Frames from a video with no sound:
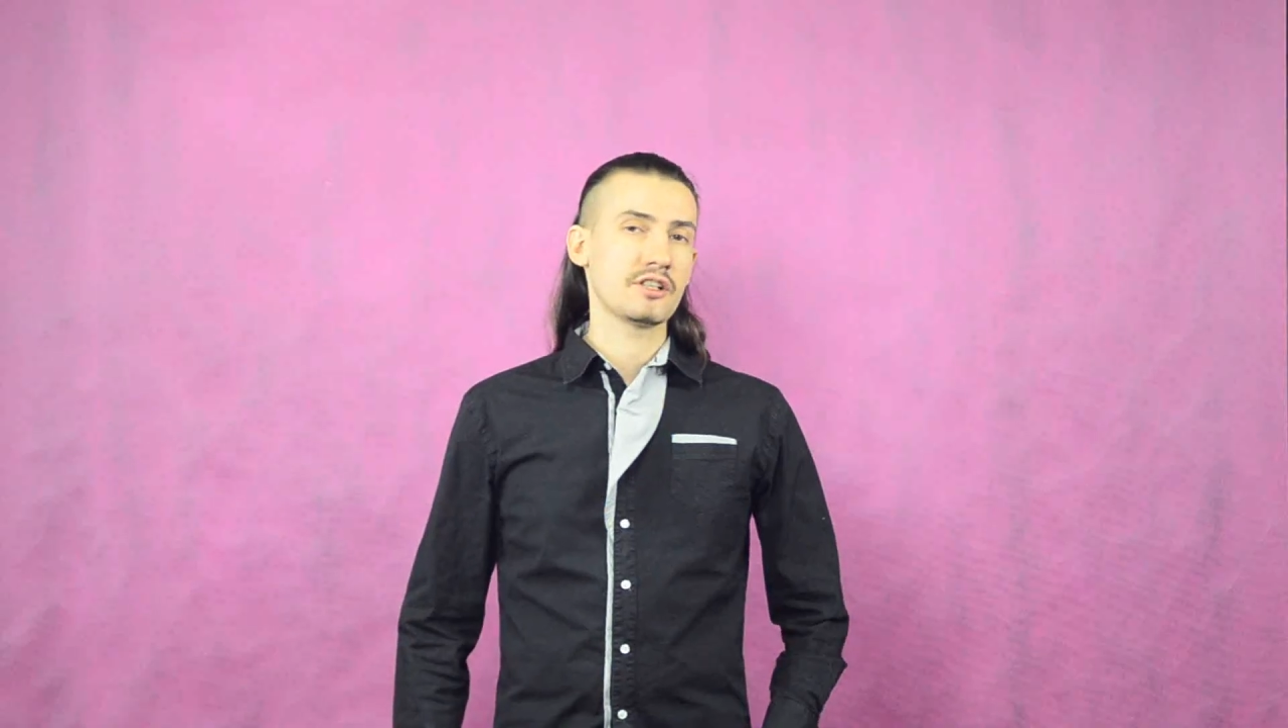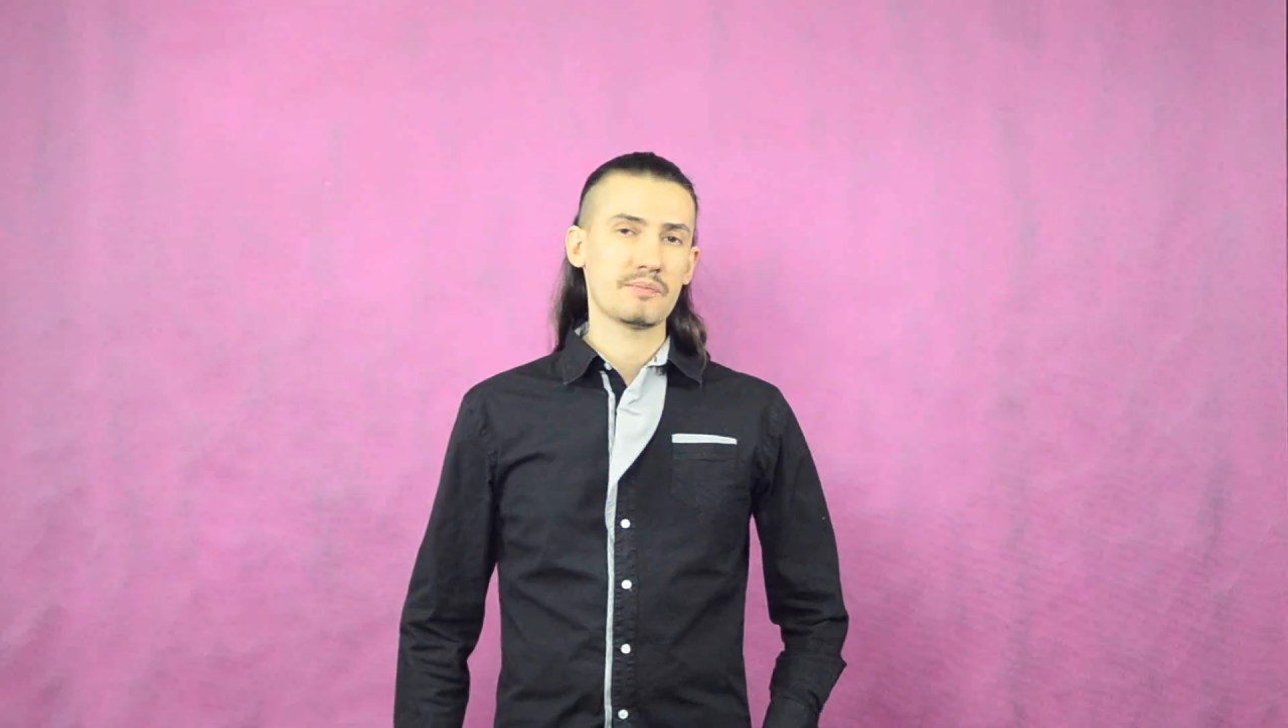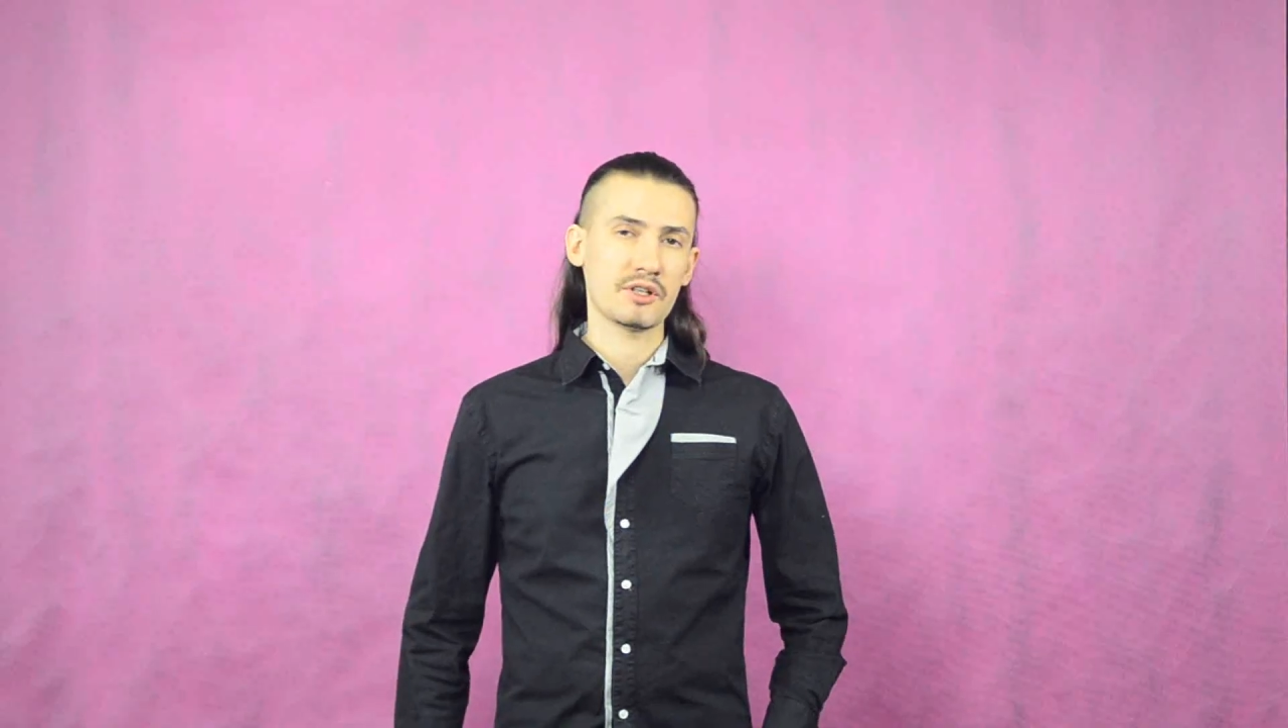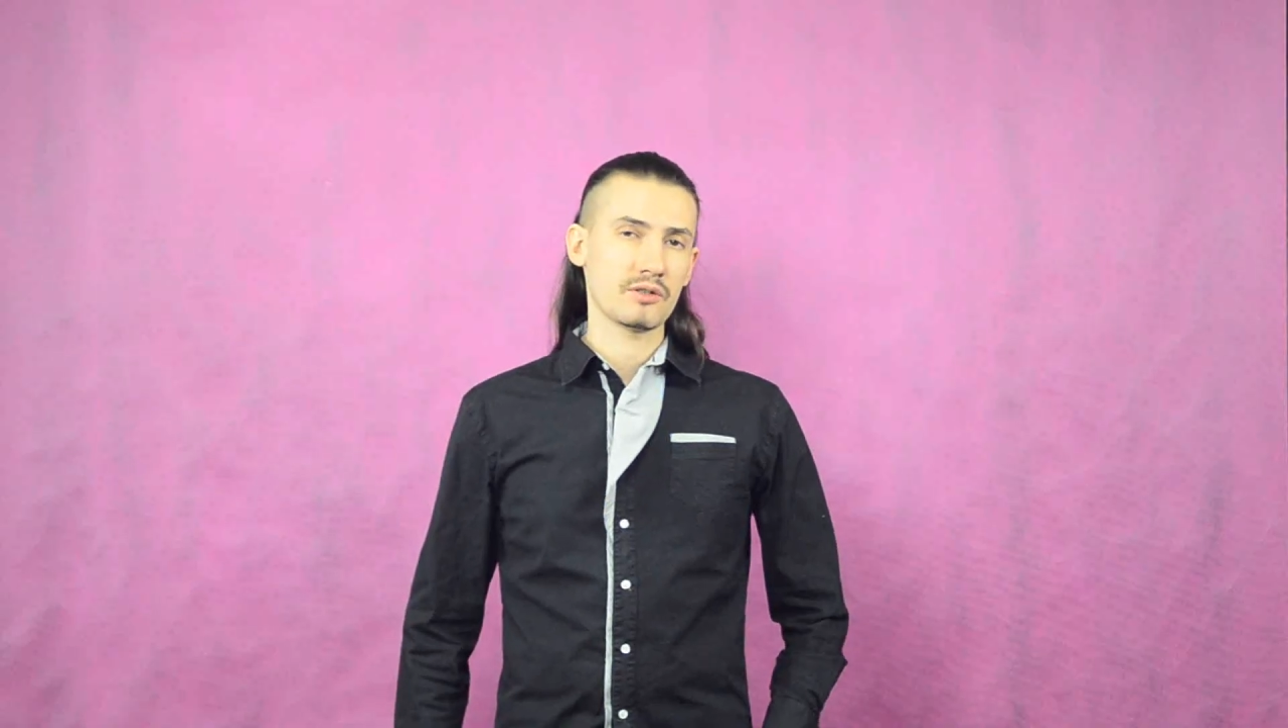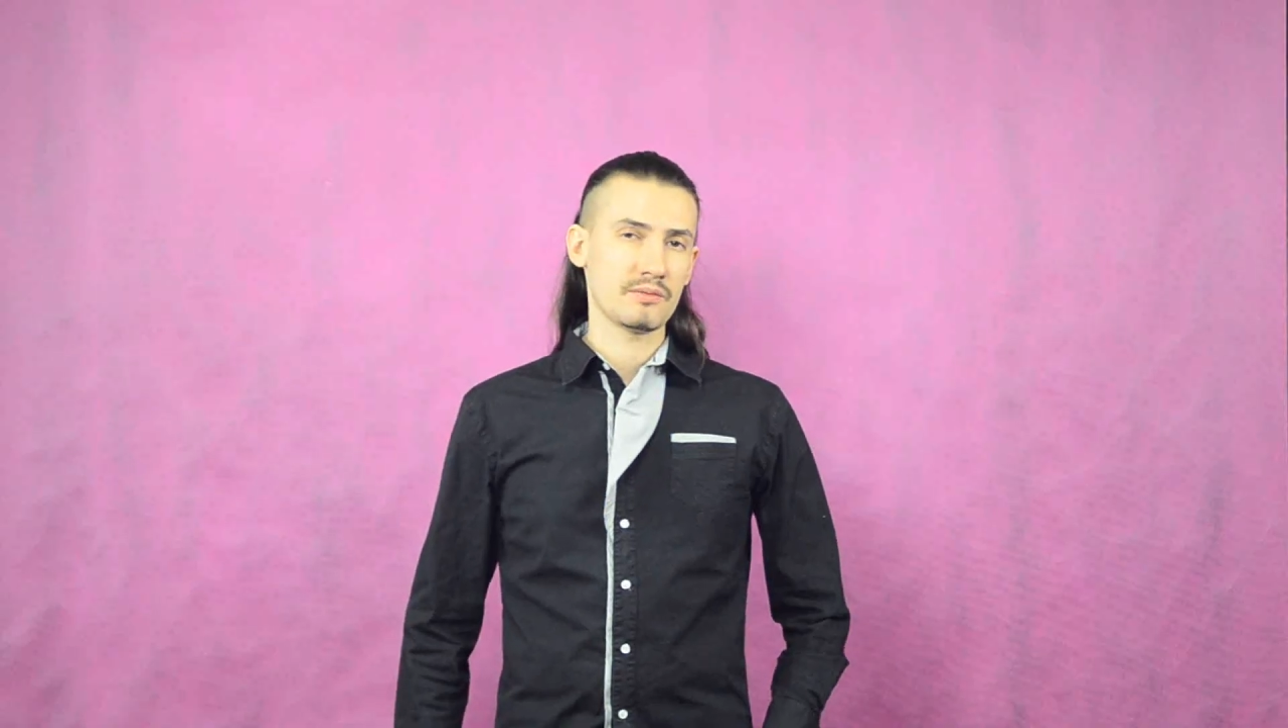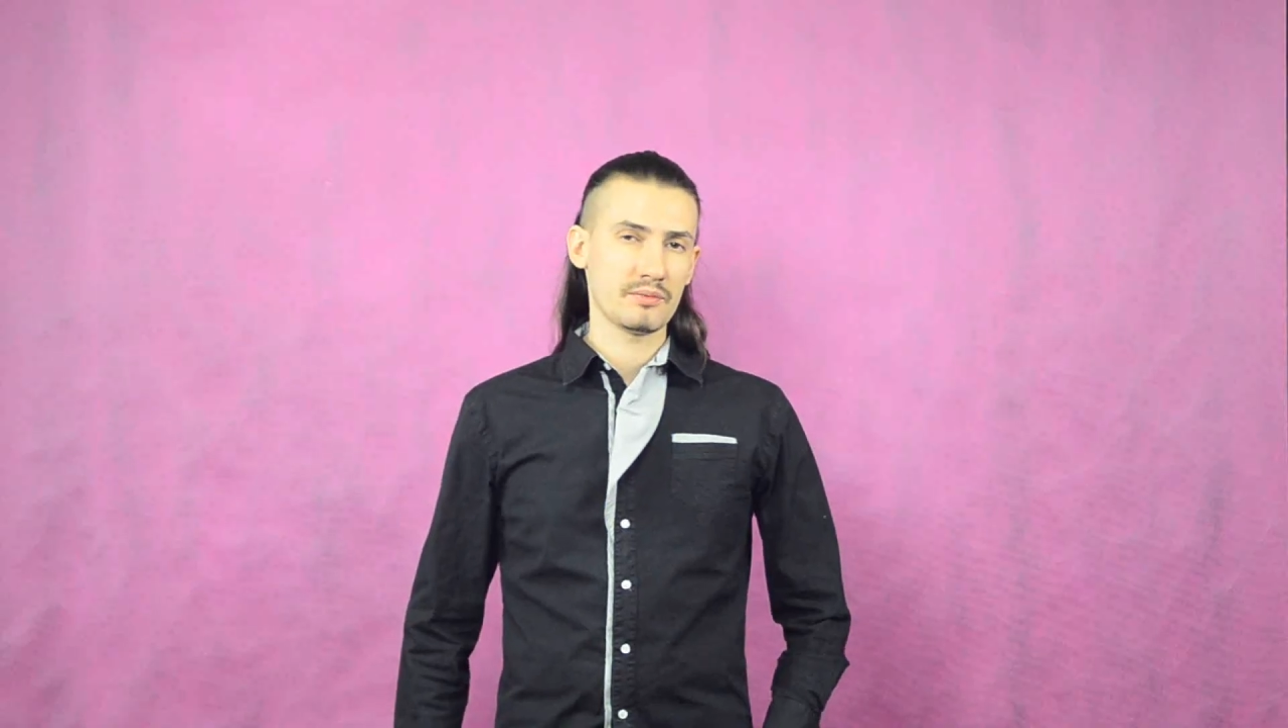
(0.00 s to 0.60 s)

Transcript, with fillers: способны